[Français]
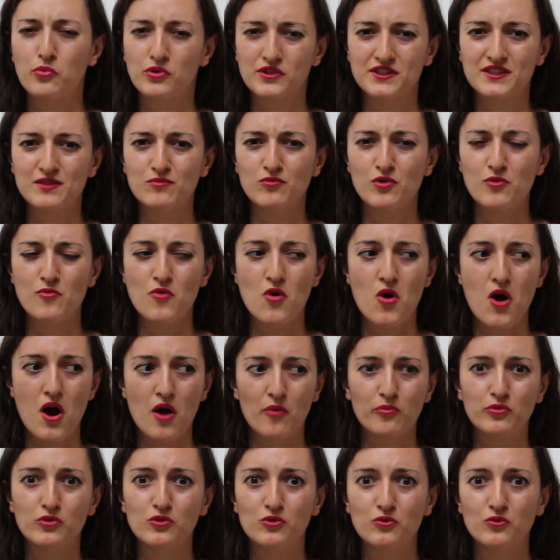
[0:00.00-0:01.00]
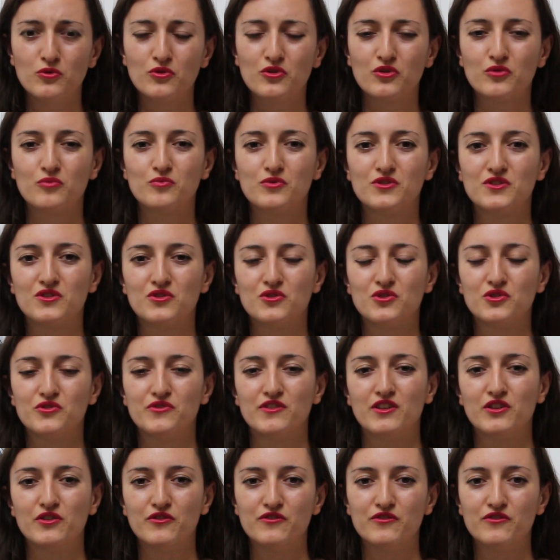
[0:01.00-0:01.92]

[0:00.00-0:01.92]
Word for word: possiblement un peu longue puisque je vais